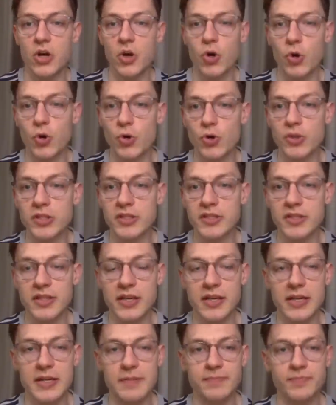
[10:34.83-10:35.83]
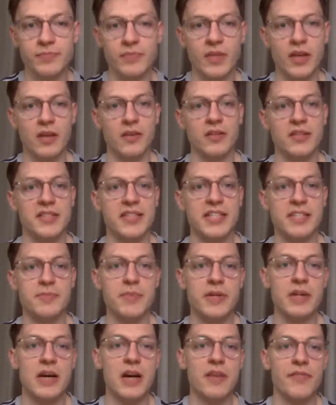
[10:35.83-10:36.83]
Und ähm, seht es
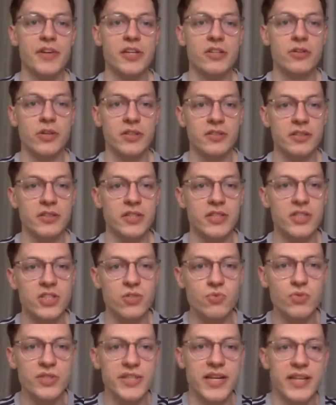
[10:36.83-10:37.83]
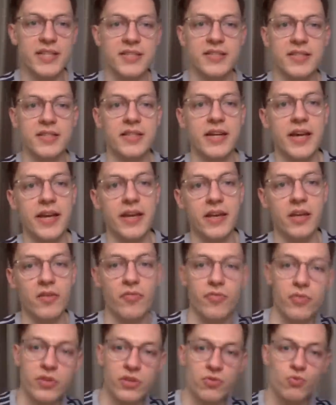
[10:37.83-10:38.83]
mir nach, wenn ich heute nicht zu sehr ins Detail gehe
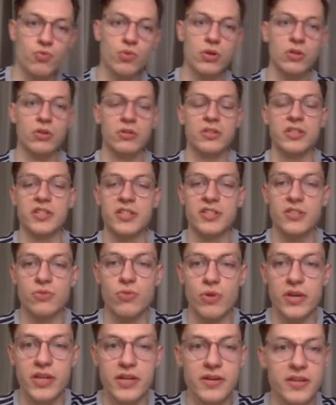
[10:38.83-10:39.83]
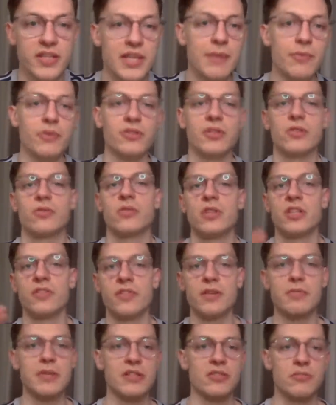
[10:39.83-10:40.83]
für die Uhren und die Historie. Ich gebe euch natürlich wie
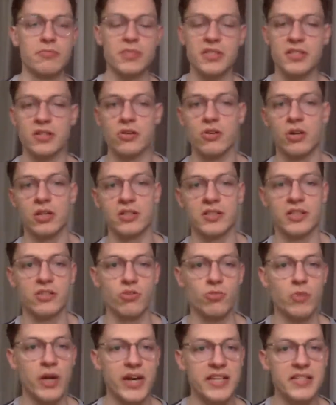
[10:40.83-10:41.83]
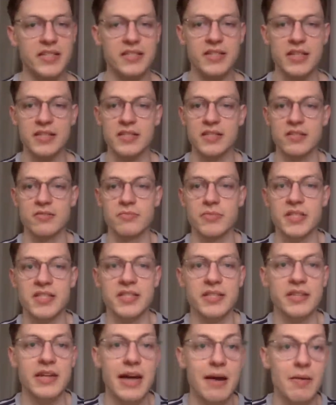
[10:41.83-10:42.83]
immer so ein bisschen Content, umreißt das Ganze so ein
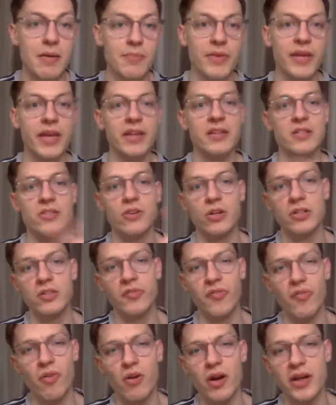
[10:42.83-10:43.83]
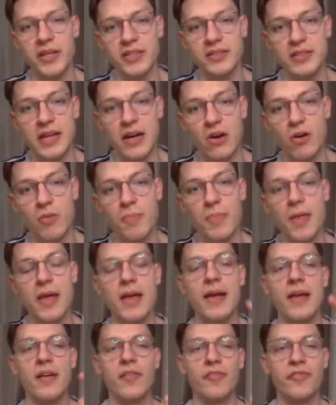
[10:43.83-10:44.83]
bisschen, aber mir geht es heute vorrangig darum,
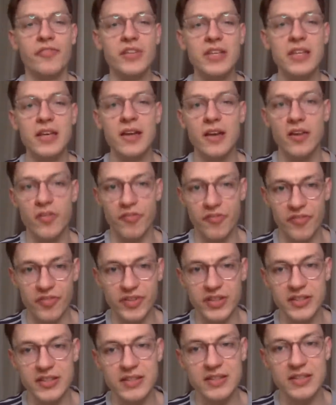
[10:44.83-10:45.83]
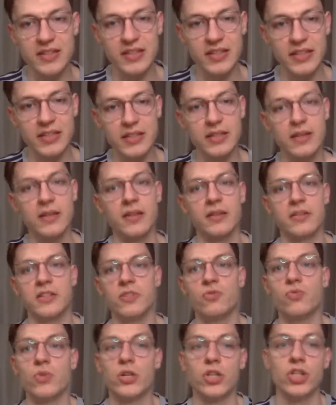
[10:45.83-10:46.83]
wie findet ihr die
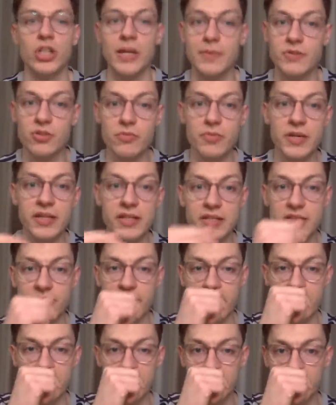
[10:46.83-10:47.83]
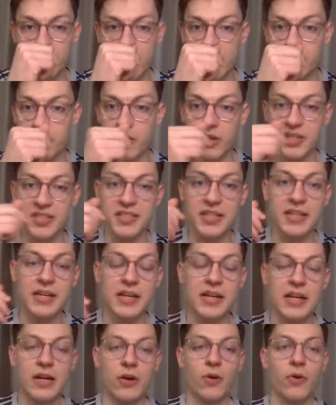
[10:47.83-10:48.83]
Uhren? Schreibt unbedingt deswegen in die Chatbox.
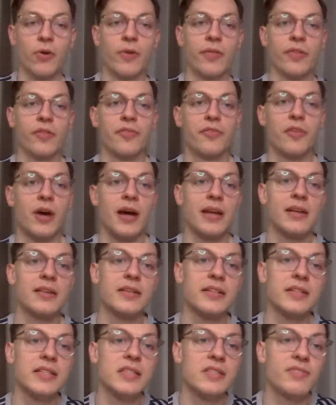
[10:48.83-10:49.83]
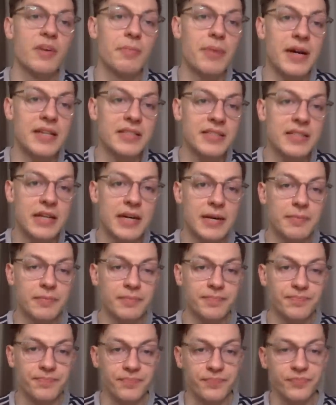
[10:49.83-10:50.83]
Und für alle, die dies verpasst
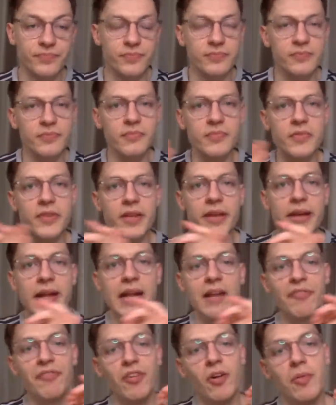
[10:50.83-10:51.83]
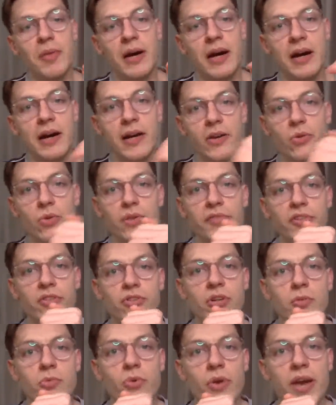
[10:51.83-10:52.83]
haben, LVMH, Louis
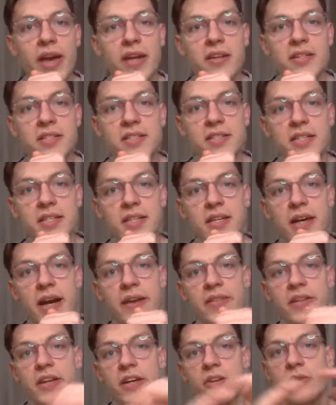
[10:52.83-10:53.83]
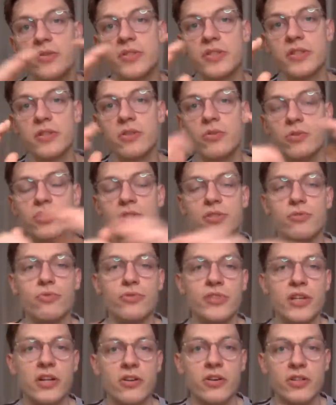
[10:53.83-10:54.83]
Vuitton, Moe Hennessy, einer der größten
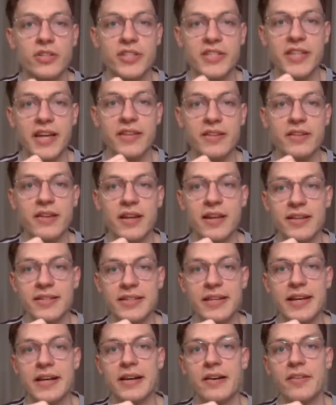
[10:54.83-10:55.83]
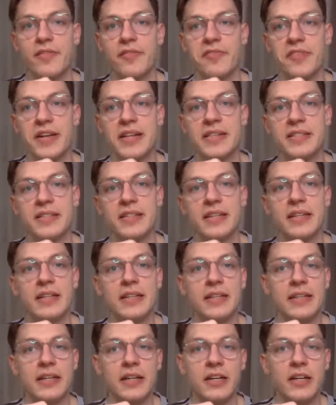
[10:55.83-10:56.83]
Luxusgüterkonzerne der Welt,
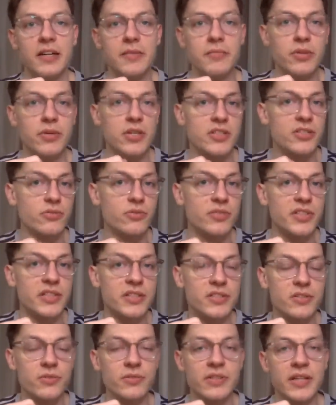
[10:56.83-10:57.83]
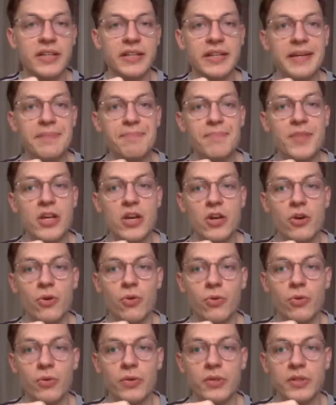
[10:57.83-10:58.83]
ähm, börsennotiertes Unternehmen
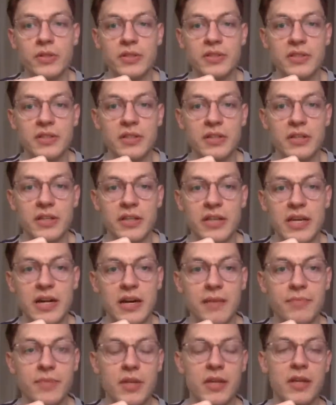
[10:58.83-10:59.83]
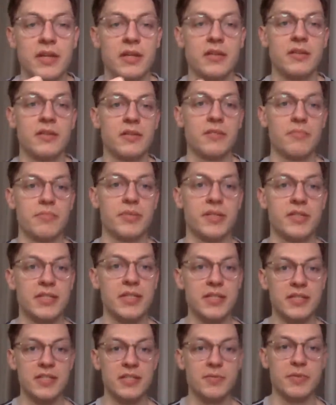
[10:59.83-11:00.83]
und äh, ja, in
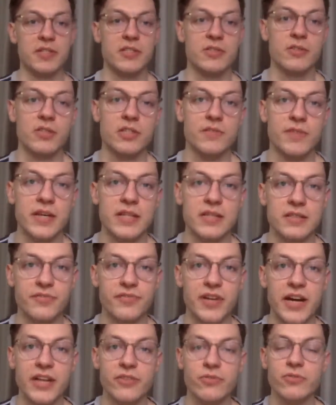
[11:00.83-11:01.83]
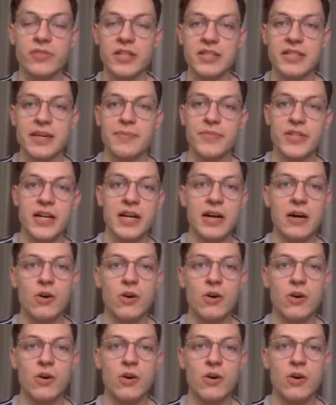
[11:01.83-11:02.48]
Besitz bzw. vereint unter seinem Dach